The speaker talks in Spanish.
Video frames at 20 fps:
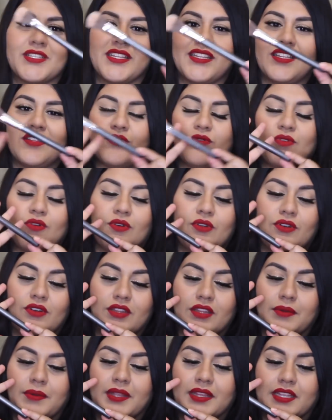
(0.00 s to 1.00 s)
set de tu
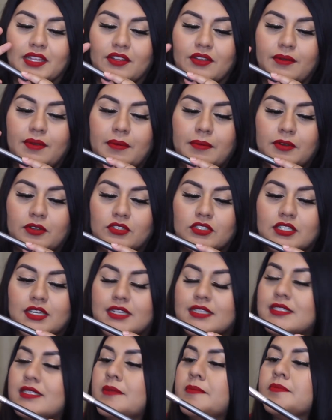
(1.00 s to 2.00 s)
color de 29
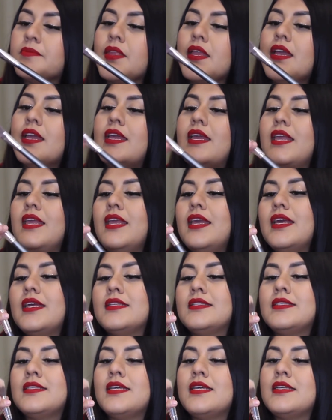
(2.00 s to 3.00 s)
brochas. Y es